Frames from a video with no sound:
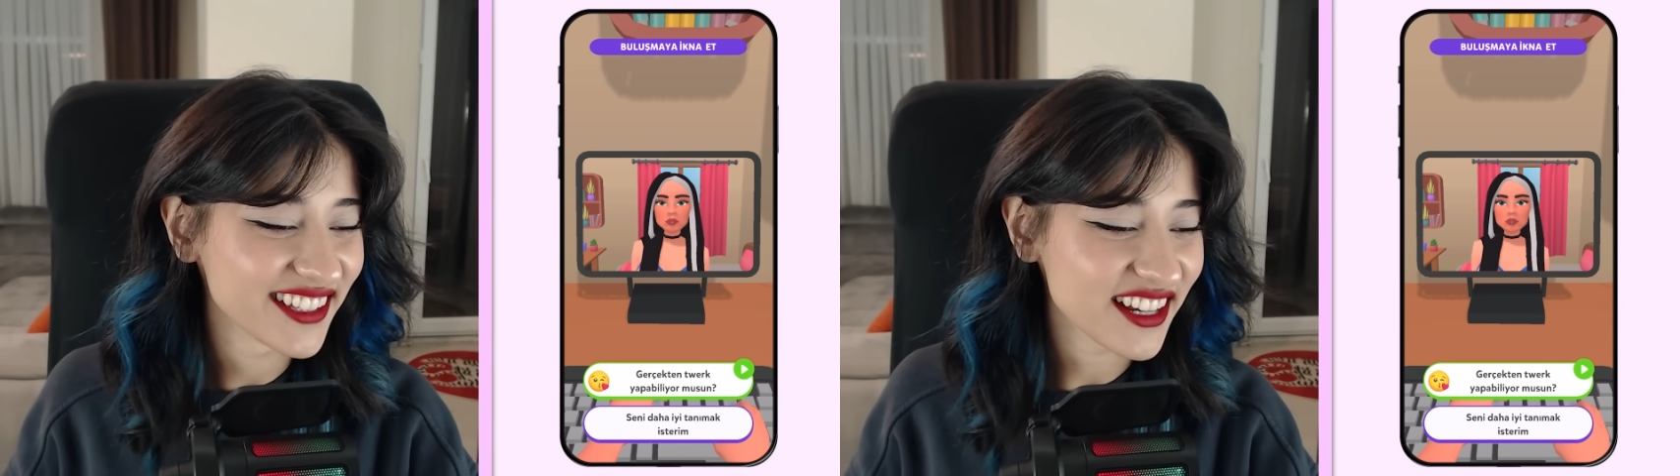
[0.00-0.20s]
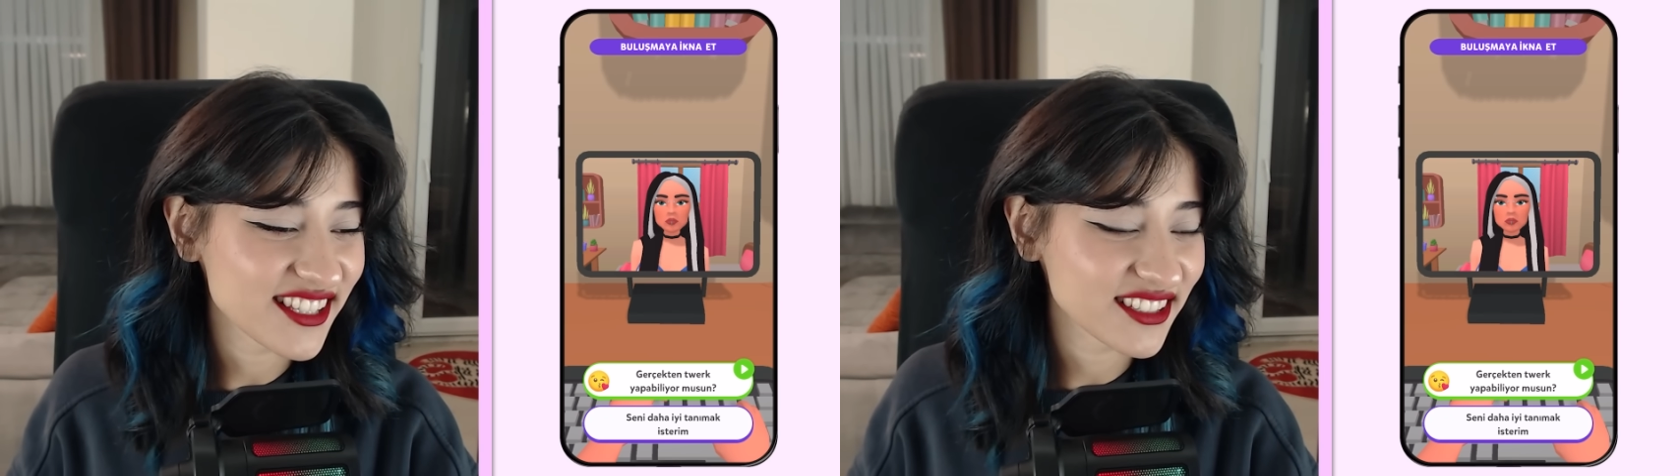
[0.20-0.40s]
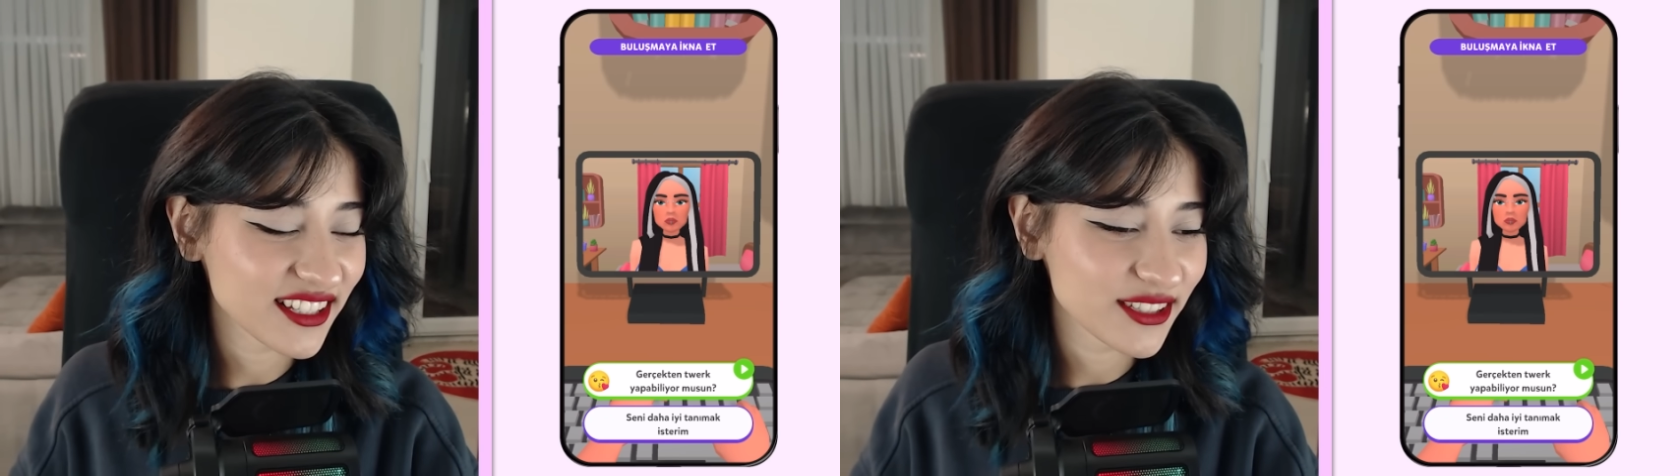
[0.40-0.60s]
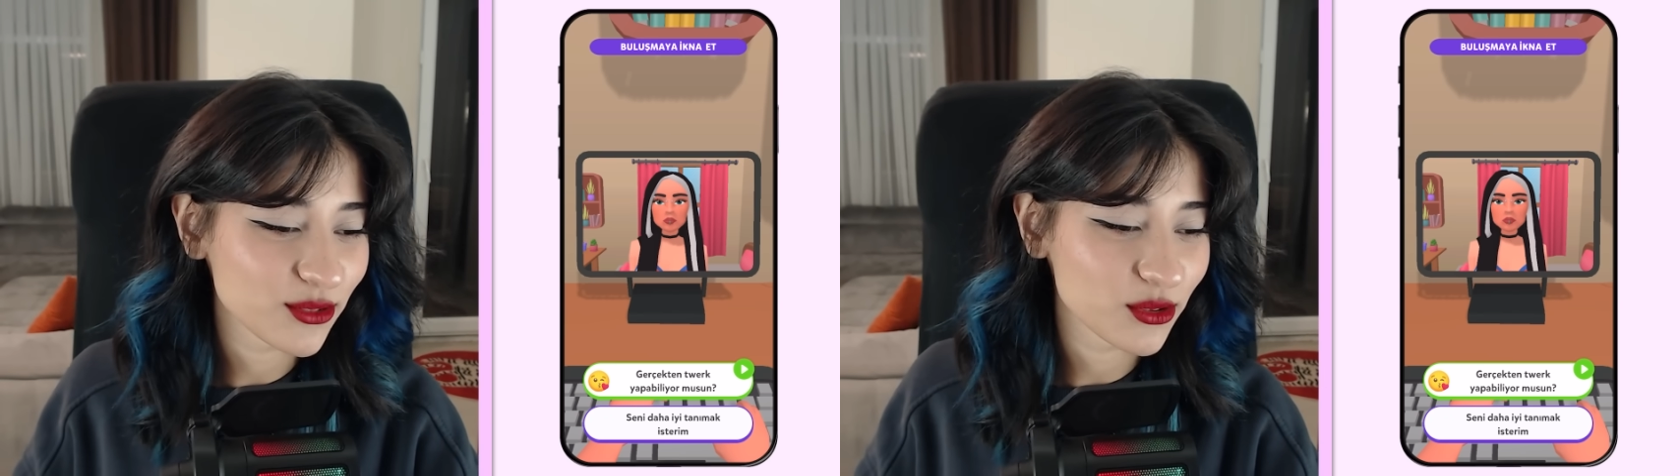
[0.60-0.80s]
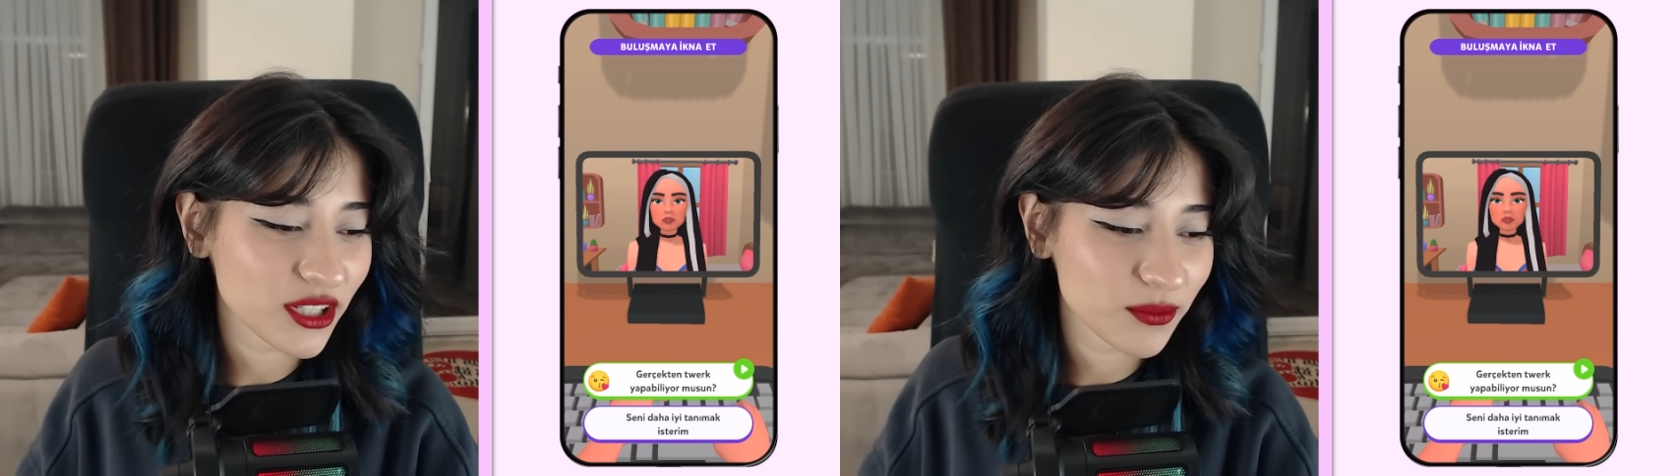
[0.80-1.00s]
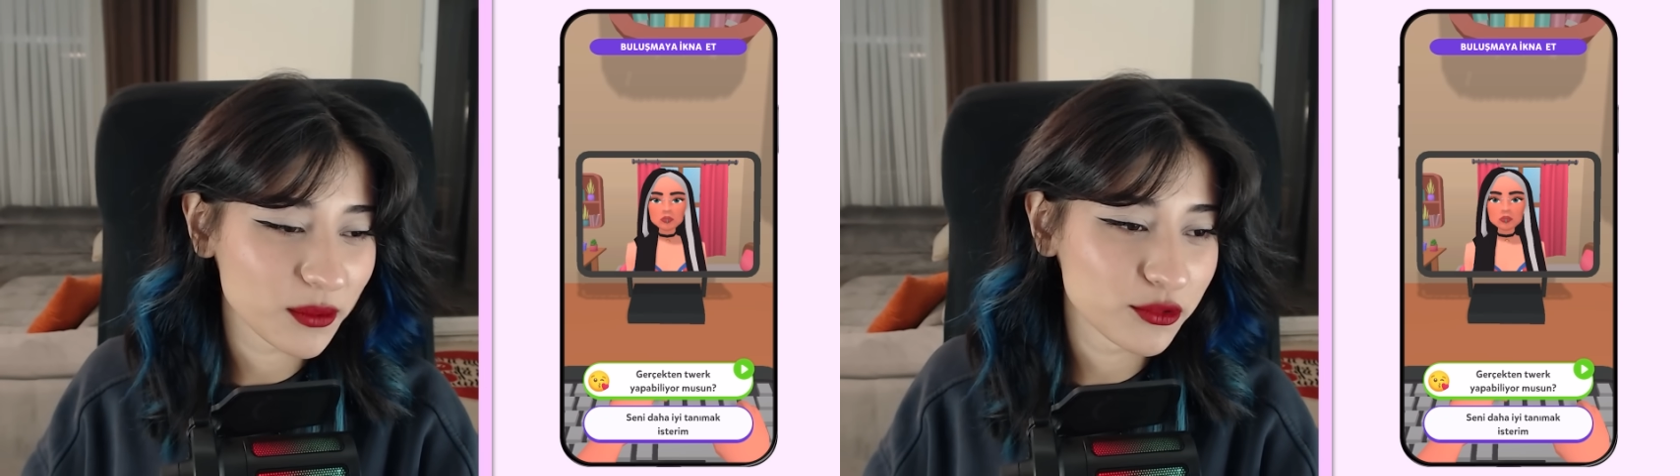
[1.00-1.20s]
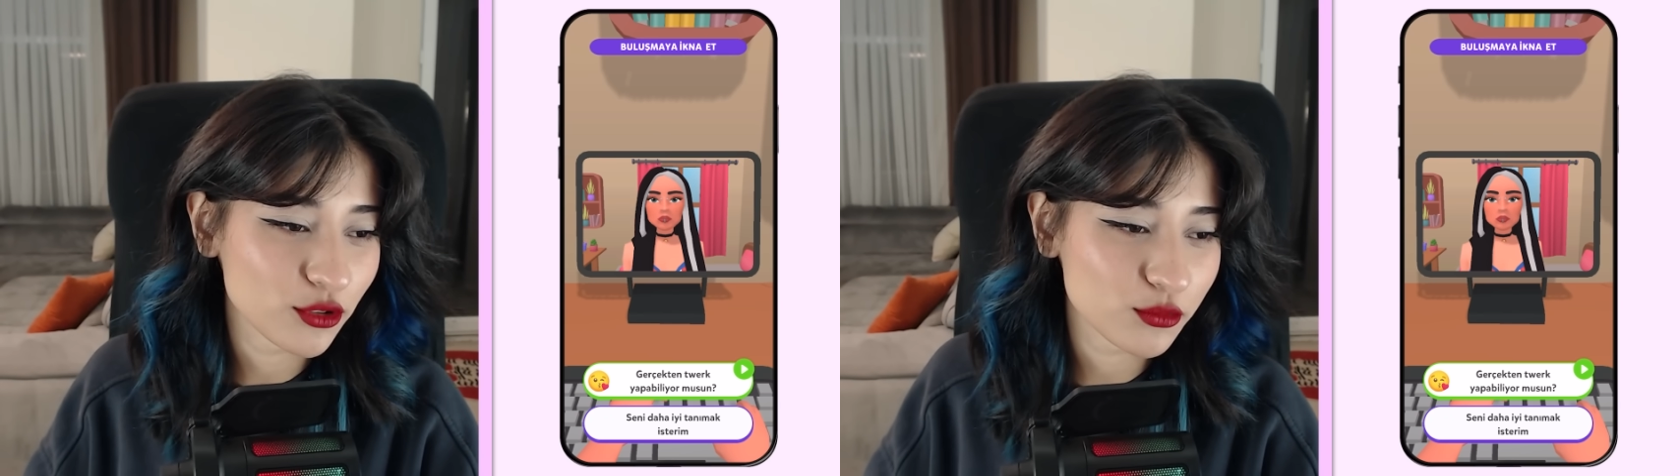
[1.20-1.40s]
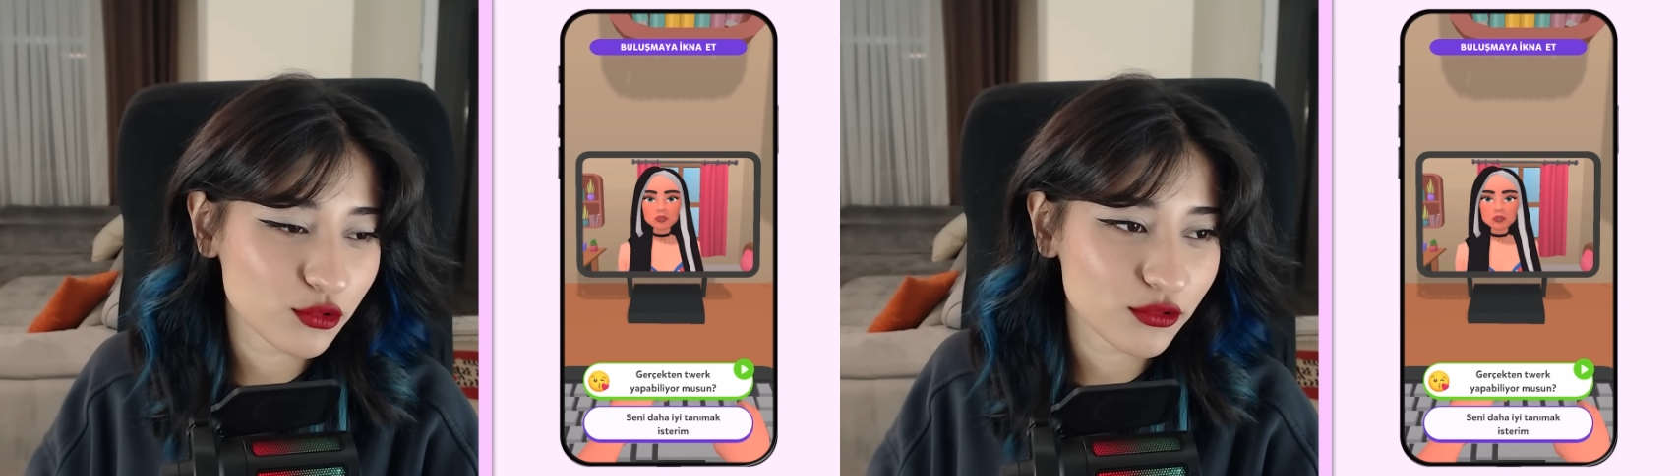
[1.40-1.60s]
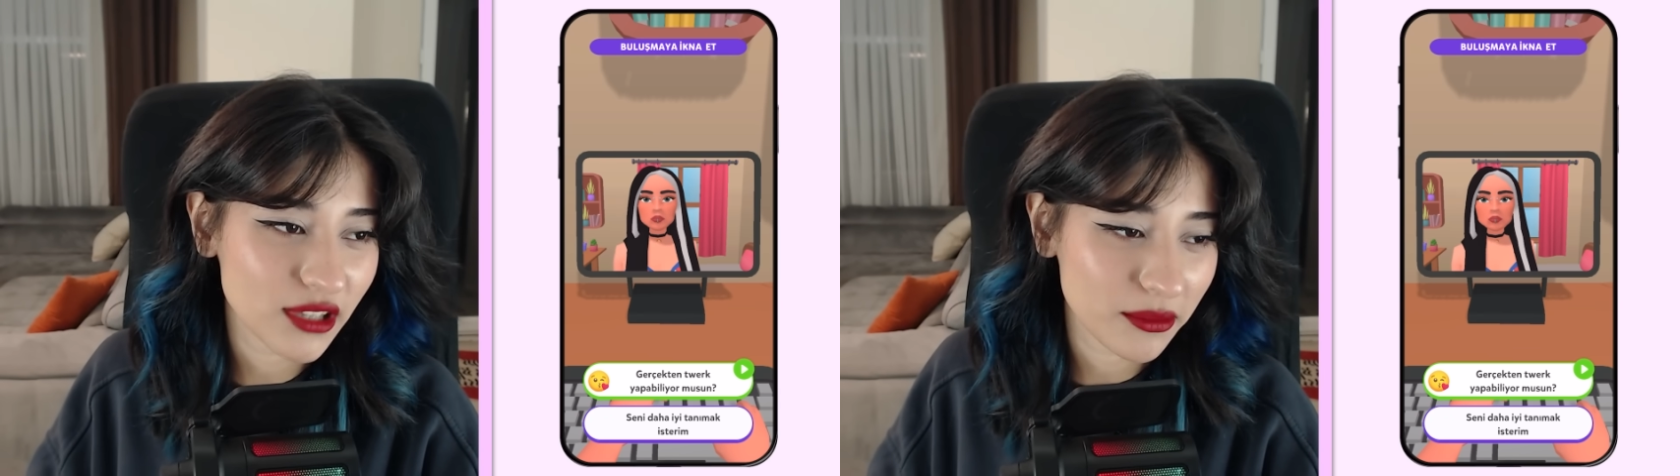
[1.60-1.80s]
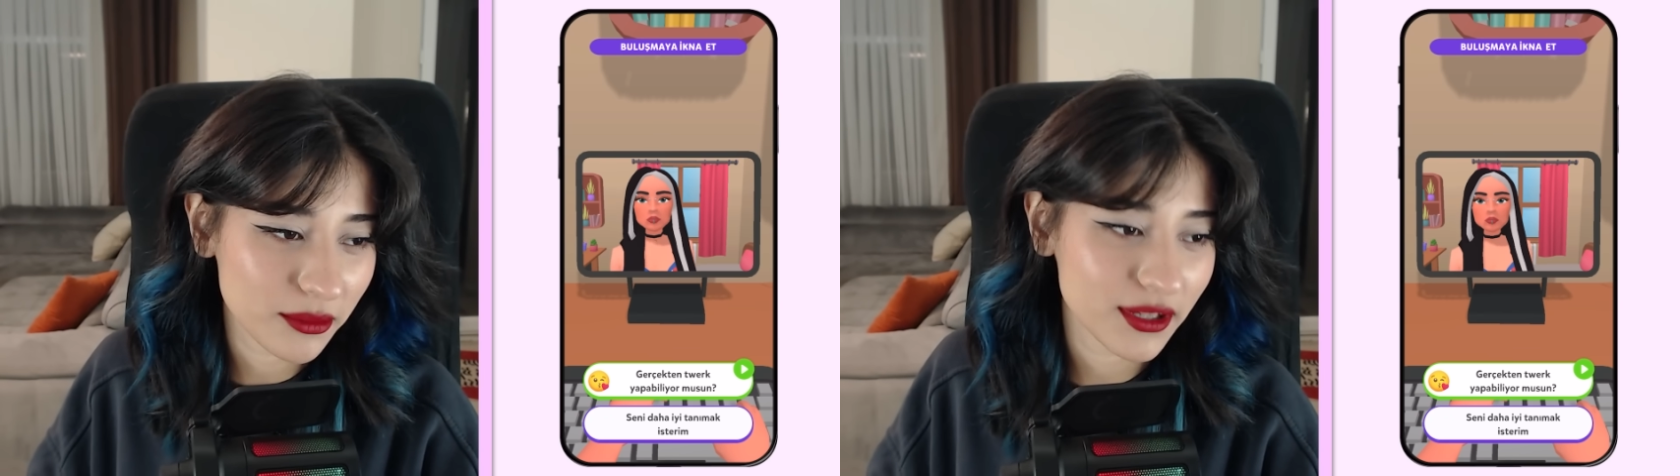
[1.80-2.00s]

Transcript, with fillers: Gerçekten Türk yapabiliyor musun demem